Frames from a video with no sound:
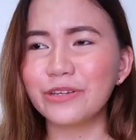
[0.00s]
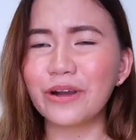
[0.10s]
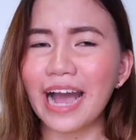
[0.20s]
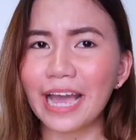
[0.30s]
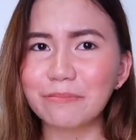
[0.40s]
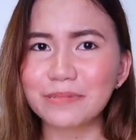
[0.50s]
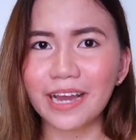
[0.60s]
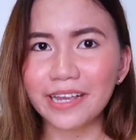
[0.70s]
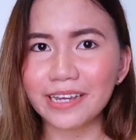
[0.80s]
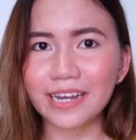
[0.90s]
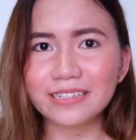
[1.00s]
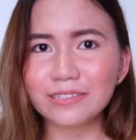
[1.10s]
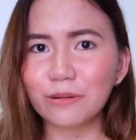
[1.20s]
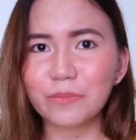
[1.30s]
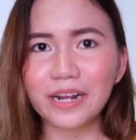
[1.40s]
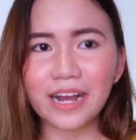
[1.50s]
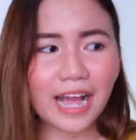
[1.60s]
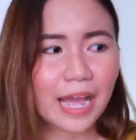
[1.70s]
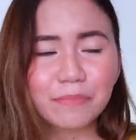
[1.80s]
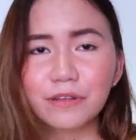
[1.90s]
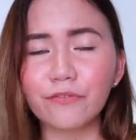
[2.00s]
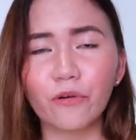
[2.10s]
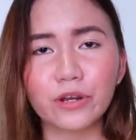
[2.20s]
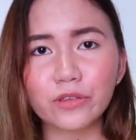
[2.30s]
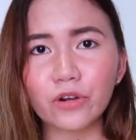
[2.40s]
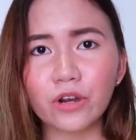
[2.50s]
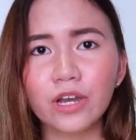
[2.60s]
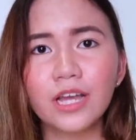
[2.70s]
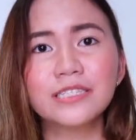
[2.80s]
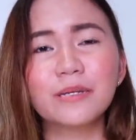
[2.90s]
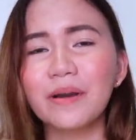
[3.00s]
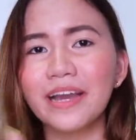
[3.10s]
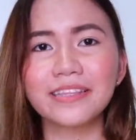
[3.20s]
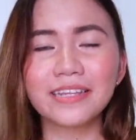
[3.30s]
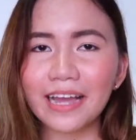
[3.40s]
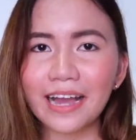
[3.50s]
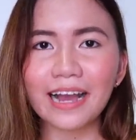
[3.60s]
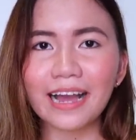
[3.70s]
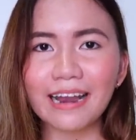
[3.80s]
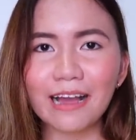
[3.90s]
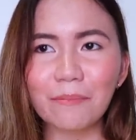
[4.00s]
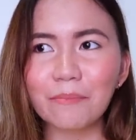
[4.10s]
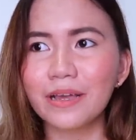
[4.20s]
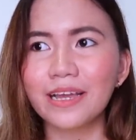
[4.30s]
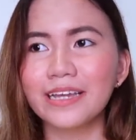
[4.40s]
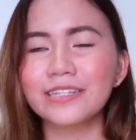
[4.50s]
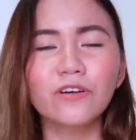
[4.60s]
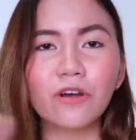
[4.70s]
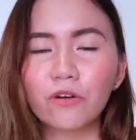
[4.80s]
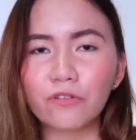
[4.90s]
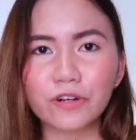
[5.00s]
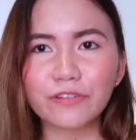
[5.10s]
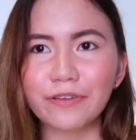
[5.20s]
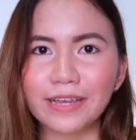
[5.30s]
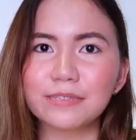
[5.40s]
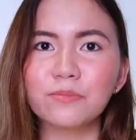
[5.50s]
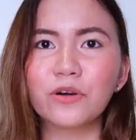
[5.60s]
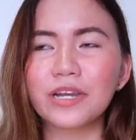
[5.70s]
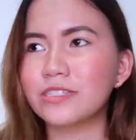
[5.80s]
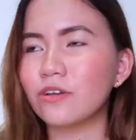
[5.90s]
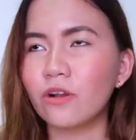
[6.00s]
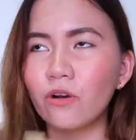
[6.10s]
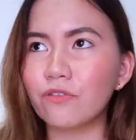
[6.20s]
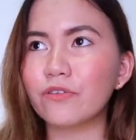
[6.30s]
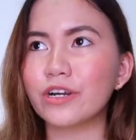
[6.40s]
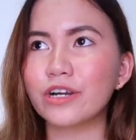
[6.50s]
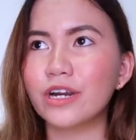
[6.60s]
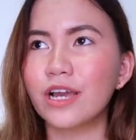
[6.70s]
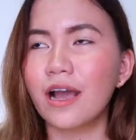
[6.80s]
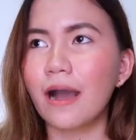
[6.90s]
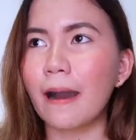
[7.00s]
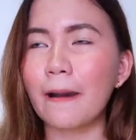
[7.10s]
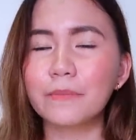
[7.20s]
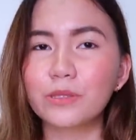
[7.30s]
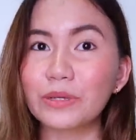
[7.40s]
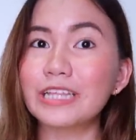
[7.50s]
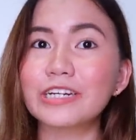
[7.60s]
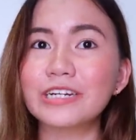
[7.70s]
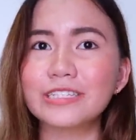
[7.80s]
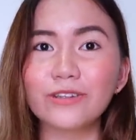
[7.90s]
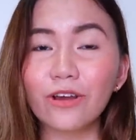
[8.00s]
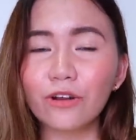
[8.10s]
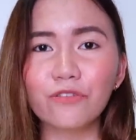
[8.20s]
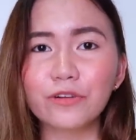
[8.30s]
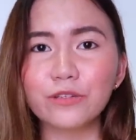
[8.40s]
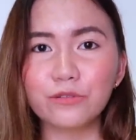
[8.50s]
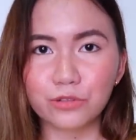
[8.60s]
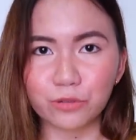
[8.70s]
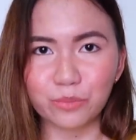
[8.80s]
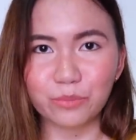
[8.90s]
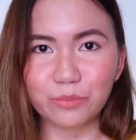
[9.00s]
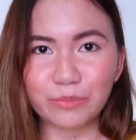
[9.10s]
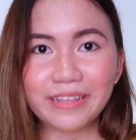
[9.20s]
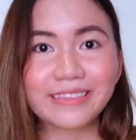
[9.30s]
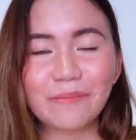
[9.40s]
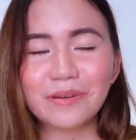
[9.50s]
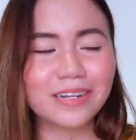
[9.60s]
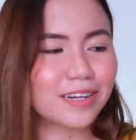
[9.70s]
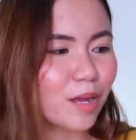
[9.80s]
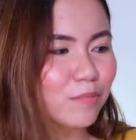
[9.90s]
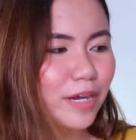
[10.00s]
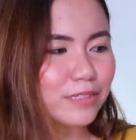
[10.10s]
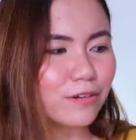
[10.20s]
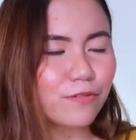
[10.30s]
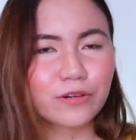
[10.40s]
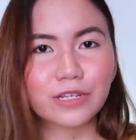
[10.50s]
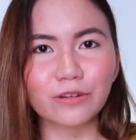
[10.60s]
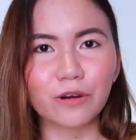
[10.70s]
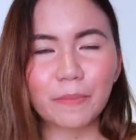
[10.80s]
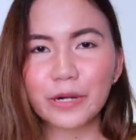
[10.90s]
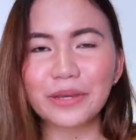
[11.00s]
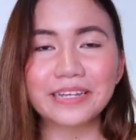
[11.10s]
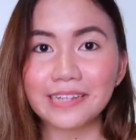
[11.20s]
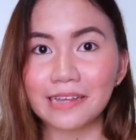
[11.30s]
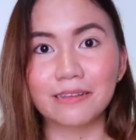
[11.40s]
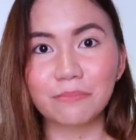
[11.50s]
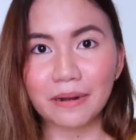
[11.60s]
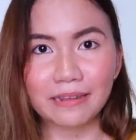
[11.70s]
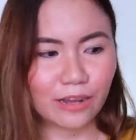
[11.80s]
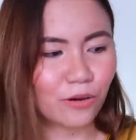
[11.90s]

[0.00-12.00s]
yung hype sa kanya. Kasi sobrang hype ng phone na to. Sa mga hindi nakakaalam, it's all over Facebook, it's all over um, Twitter, it's all over YouTube. Ang dami na nag-unbox ng phone na to, pero excited pa rin